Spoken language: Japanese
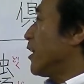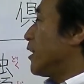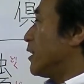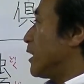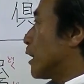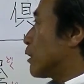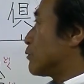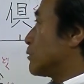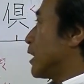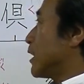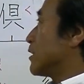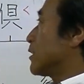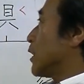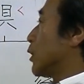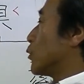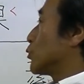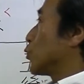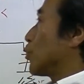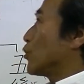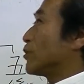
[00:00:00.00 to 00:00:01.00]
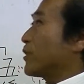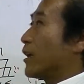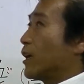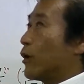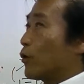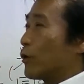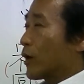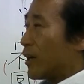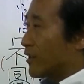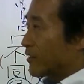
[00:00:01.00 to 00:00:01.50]
亡くなったお父さん
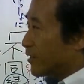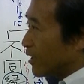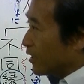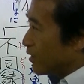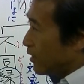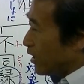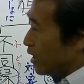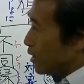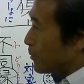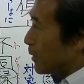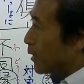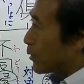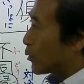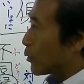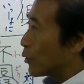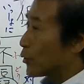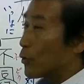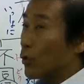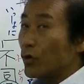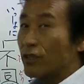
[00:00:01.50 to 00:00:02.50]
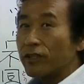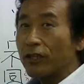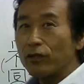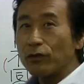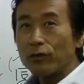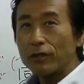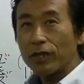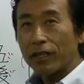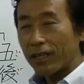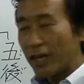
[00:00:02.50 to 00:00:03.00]
やお母さんね今頃どうしてる
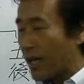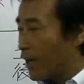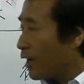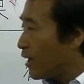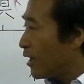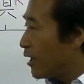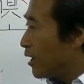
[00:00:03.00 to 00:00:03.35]
んかな